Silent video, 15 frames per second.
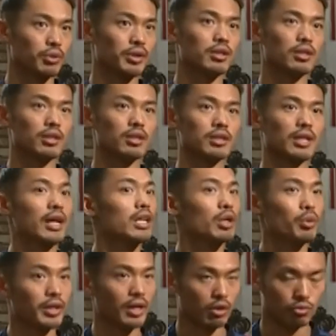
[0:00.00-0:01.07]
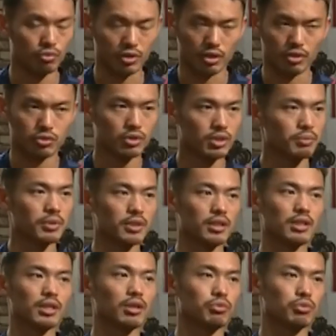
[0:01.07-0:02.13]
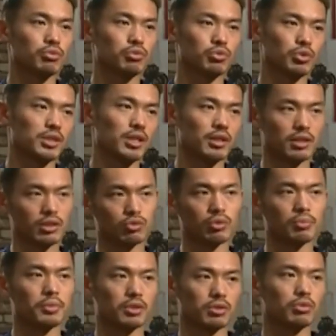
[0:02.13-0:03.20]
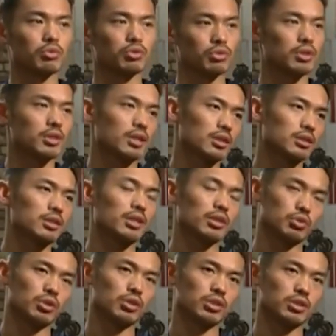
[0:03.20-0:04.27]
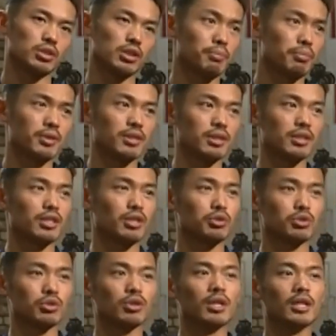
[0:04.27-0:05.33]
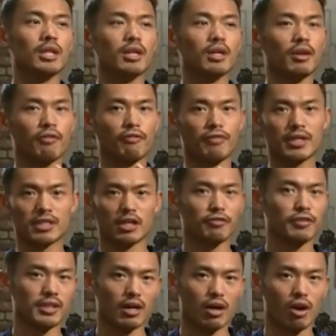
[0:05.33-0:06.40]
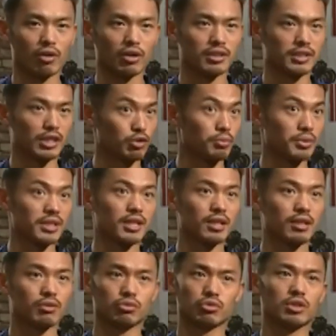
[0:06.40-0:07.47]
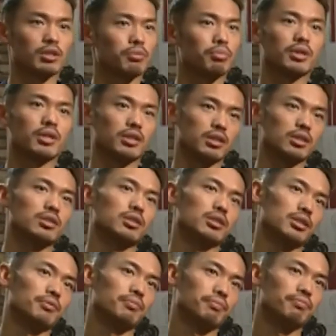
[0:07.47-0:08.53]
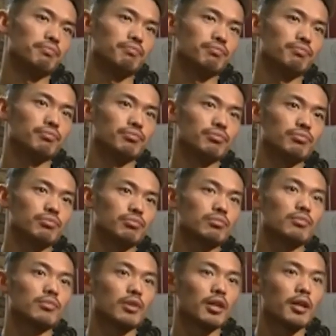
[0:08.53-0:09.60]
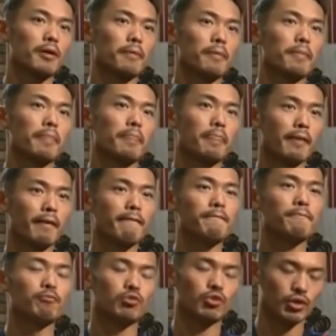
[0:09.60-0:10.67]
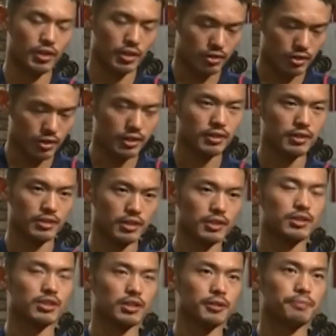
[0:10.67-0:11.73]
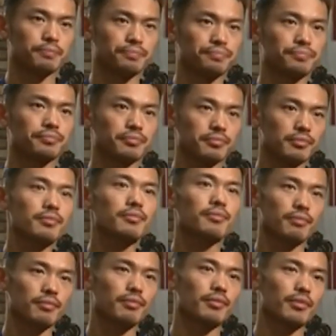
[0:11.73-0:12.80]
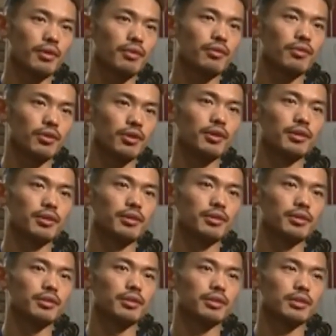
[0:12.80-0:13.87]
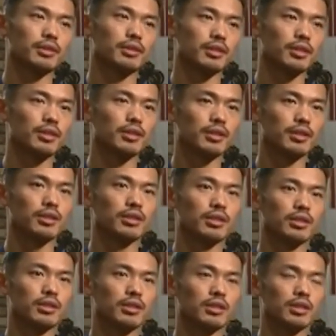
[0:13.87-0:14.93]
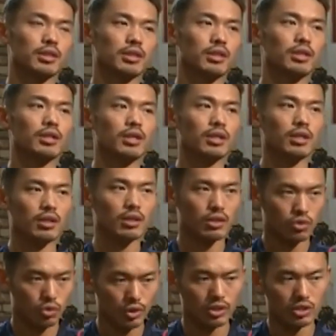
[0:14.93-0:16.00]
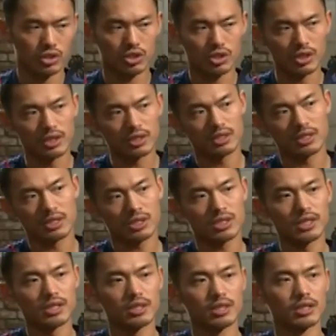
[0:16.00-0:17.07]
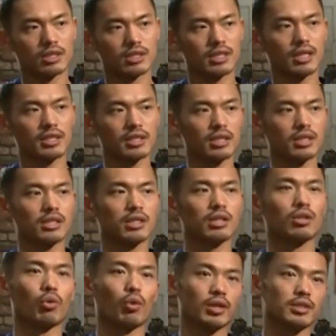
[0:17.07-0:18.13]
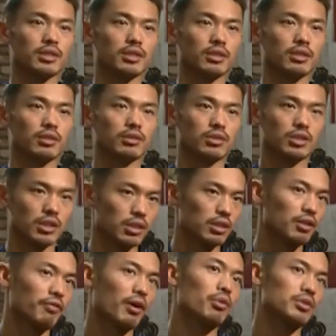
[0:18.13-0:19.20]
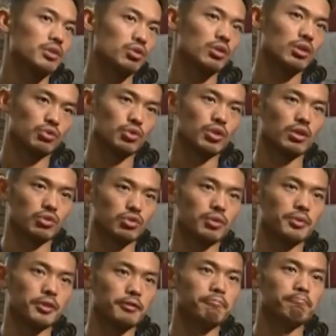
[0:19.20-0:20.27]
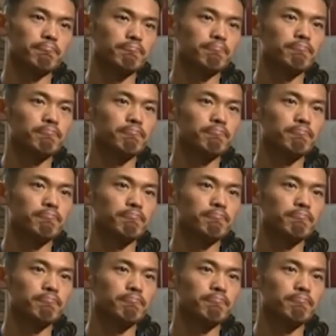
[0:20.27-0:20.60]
依然也会有他也会开空调，所以你们一定要做这样的一个准备。所以我觉得当时也确实是，你不可能要求。非常非常好的，你再去比赛，我觉得那是不可能的事情。不可能说先要求别人去怎么怎么样，应该先要求自己的实力去达到这个然后再去说别人这个问题。对，适应适应的这样的一个苛刻的环境，尽可能发挥这些最好的水平。